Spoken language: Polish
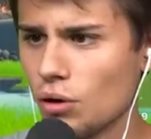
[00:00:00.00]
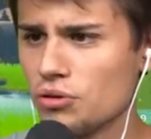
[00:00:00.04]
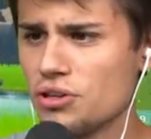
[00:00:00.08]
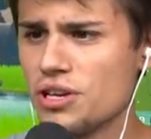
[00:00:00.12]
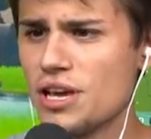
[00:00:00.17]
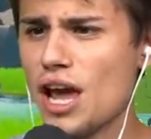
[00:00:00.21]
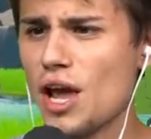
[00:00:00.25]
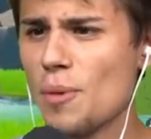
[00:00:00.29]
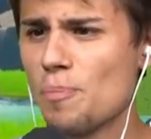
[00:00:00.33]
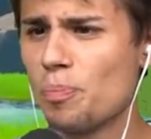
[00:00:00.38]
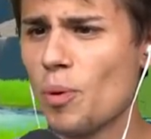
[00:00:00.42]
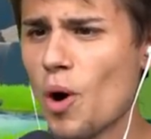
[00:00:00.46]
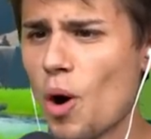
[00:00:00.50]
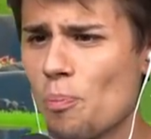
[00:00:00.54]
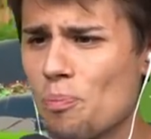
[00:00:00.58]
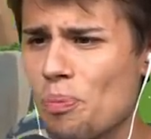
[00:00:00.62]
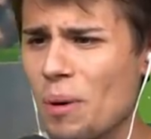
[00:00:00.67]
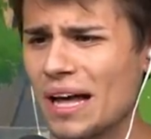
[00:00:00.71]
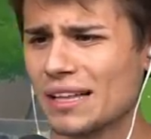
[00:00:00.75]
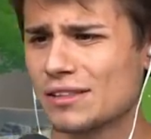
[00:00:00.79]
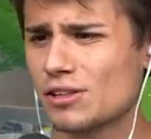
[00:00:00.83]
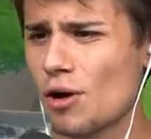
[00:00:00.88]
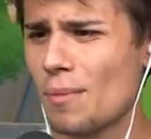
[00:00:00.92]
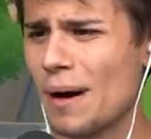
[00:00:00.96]
o nie,
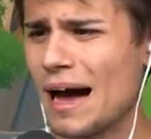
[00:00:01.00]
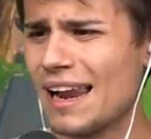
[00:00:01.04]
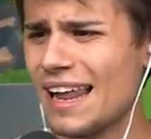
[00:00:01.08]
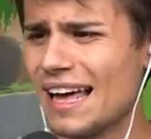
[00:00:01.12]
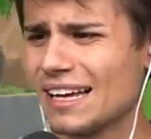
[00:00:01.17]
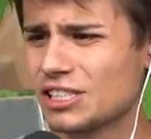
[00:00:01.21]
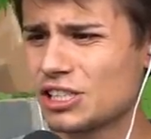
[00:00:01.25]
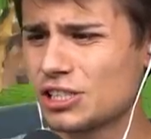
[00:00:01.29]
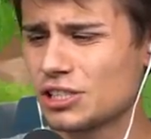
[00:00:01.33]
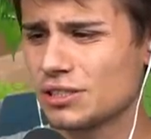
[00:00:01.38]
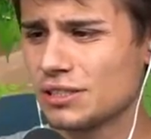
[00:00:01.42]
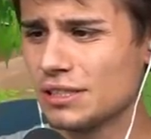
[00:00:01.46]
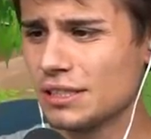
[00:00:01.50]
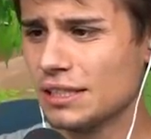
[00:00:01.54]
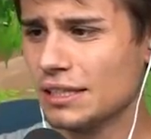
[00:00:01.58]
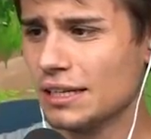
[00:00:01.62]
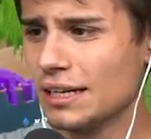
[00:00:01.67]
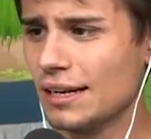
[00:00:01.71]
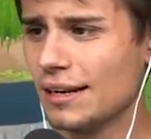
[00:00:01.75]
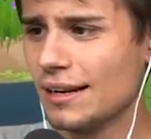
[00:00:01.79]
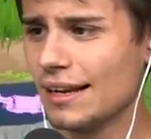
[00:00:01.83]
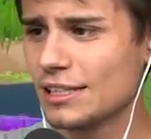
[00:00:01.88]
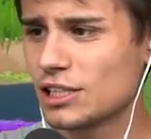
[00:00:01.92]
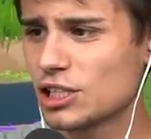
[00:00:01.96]
pompa, doma, leć!
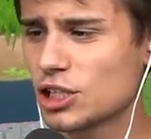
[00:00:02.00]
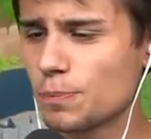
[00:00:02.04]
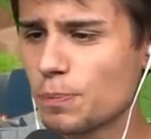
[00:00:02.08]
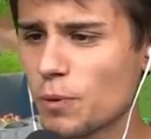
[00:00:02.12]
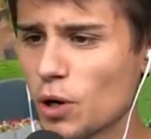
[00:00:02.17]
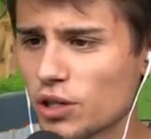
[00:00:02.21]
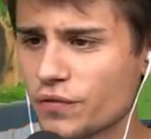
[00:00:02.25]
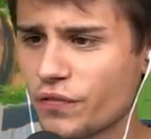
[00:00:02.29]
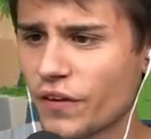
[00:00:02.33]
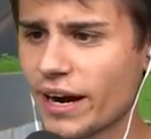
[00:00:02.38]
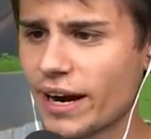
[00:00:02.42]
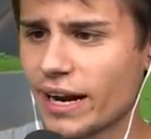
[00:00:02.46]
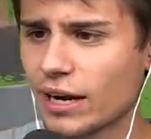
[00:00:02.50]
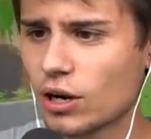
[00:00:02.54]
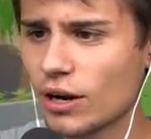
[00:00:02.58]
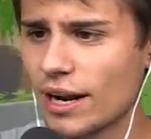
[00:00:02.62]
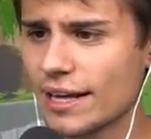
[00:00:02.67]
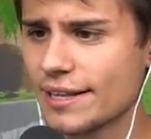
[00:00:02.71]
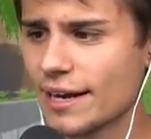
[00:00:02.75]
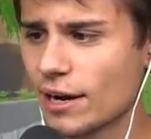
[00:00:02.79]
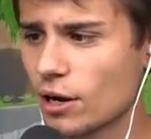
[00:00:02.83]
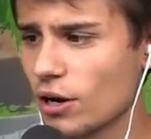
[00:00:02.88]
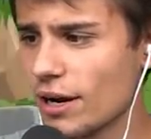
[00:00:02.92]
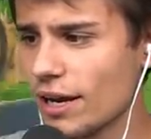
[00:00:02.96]
Leć szybko, otwieraj,
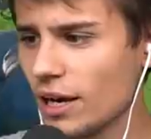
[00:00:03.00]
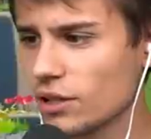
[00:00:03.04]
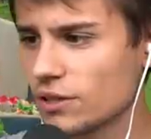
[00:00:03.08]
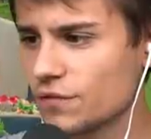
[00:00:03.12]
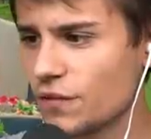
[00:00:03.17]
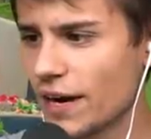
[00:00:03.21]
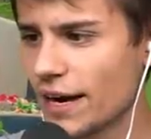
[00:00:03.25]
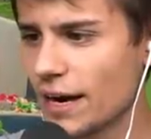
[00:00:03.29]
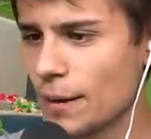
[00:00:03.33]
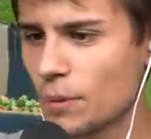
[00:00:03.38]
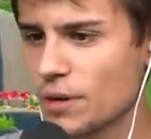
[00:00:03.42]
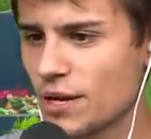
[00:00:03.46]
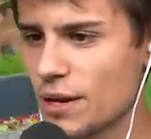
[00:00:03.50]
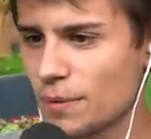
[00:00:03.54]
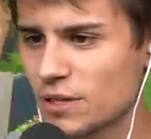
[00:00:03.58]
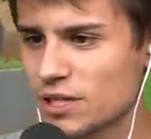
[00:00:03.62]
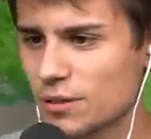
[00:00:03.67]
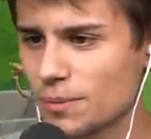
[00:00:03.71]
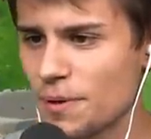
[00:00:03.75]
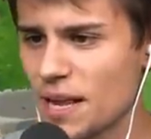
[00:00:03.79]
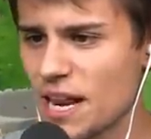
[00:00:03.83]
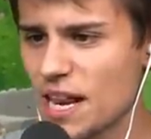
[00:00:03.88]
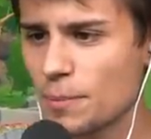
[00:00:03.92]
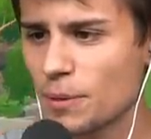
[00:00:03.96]
kolejnego, le otwieraj, bo nie
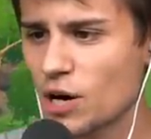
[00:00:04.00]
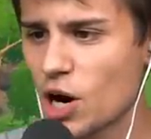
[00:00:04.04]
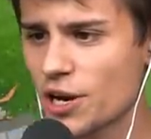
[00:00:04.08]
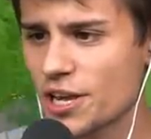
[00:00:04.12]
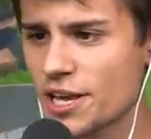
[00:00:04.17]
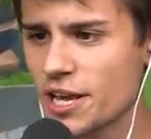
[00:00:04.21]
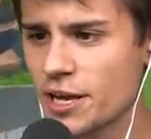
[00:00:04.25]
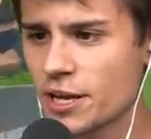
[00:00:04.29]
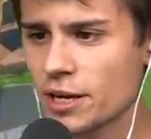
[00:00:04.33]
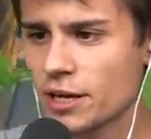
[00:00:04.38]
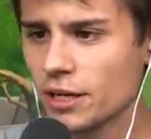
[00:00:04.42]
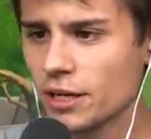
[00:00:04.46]
będziemy mieli broni.